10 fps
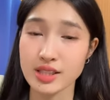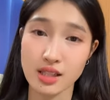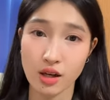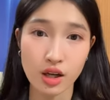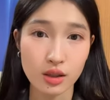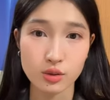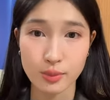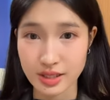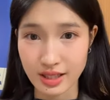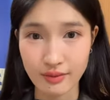tại vì sao nó là
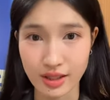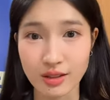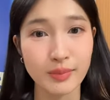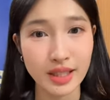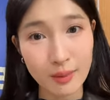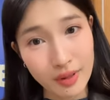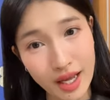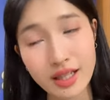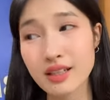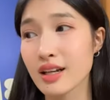tụi mình sẽ phải tự make
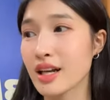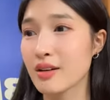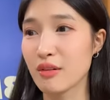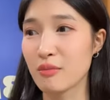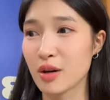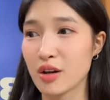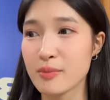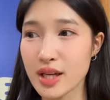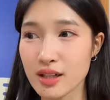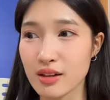up hết và mọi
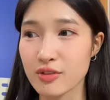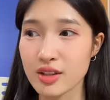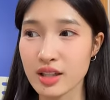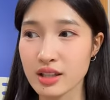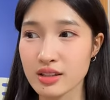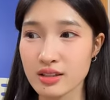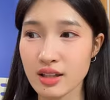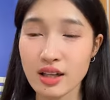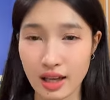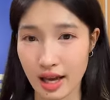người biết là phương
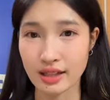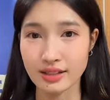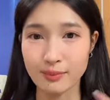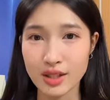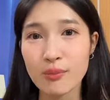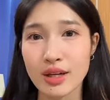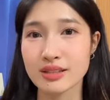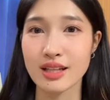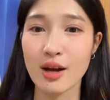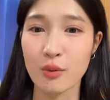nhi rất là chăm sóc
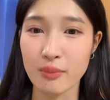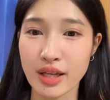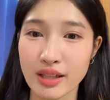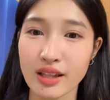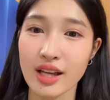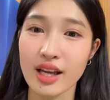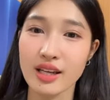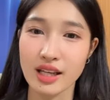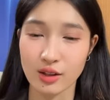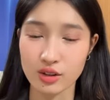làn da của mình
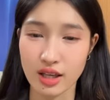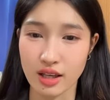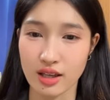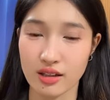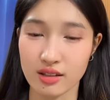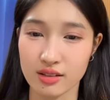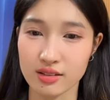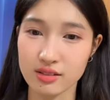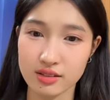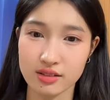để có thể ờ,
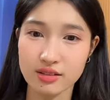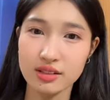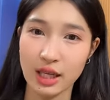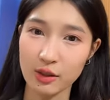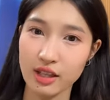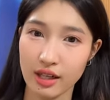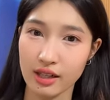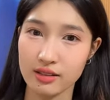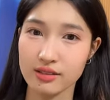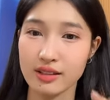để có thể
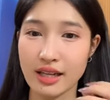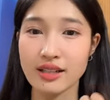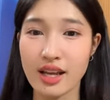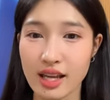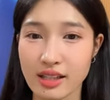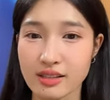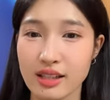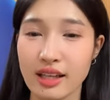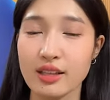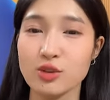là đánh
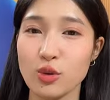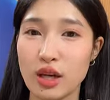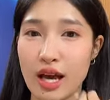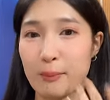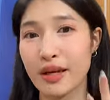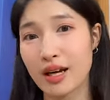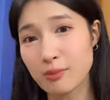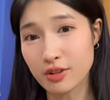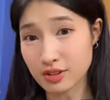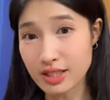nền này rồi làm
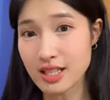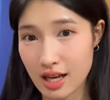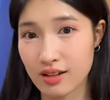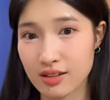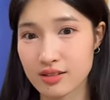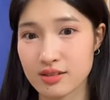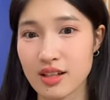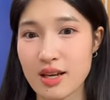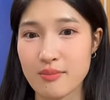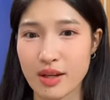make up nó dễ dàng
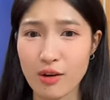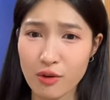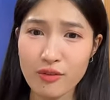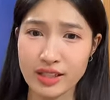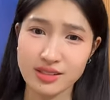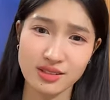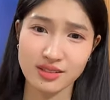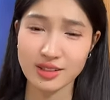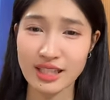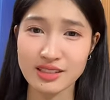hơn mình không có phải
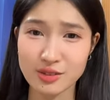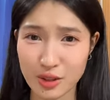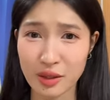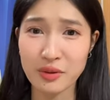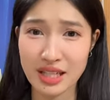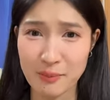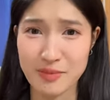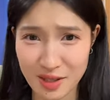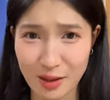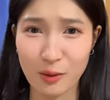xây che khuyết
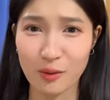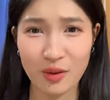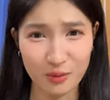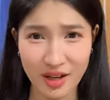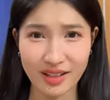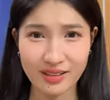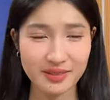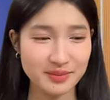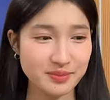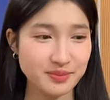điểm nhiều kiểu vậy ấy.